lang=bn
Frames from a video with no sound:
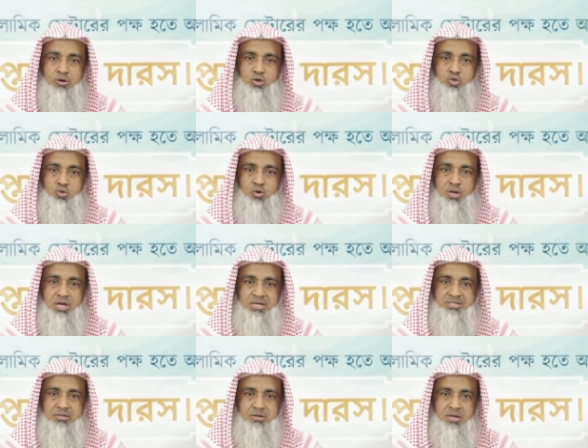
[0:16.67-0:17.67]
রসুল্লাহ
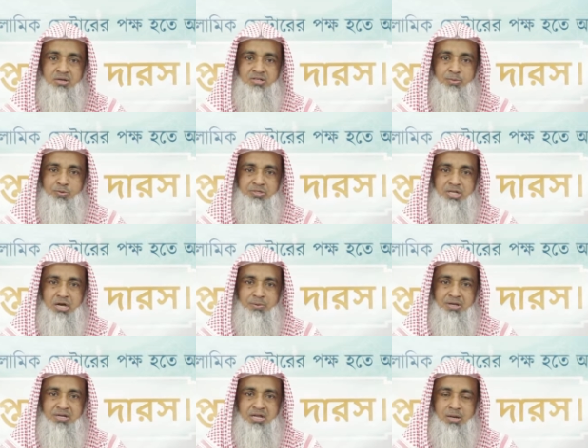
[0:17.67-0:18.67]
সাল্লাহ এবং
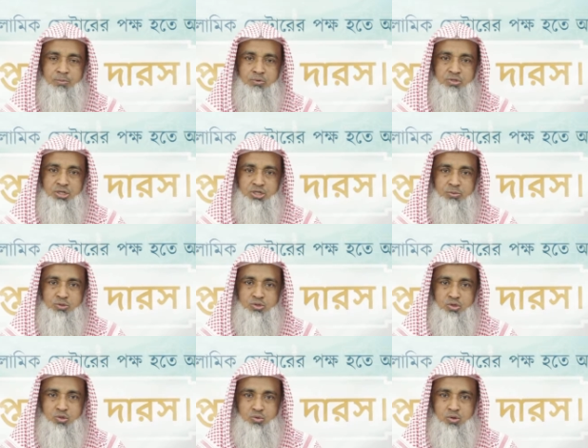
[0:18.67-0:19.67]
সাহাবাই কারামগঞ্জ যে
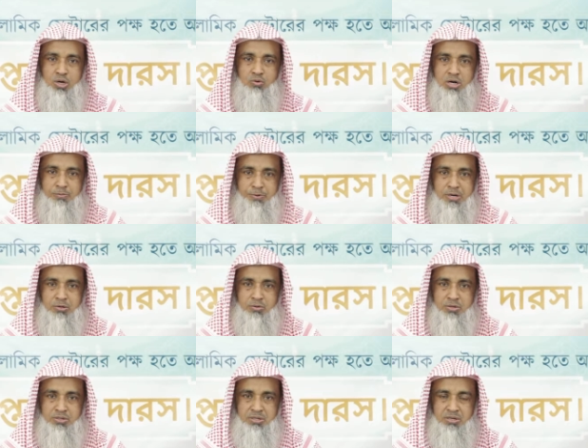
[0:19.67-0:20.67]
সমস্ত দোয়াগুলা পাঠ
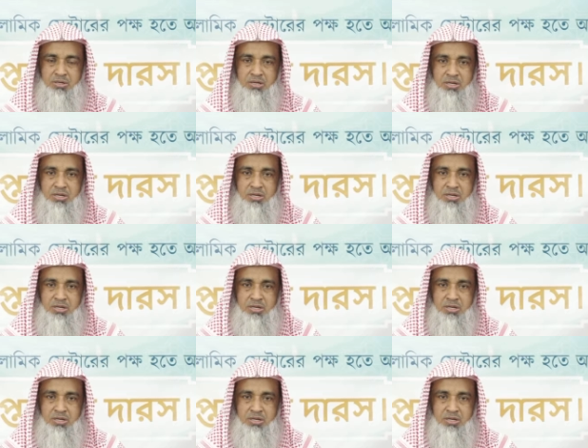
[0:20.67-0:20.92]
করেছেন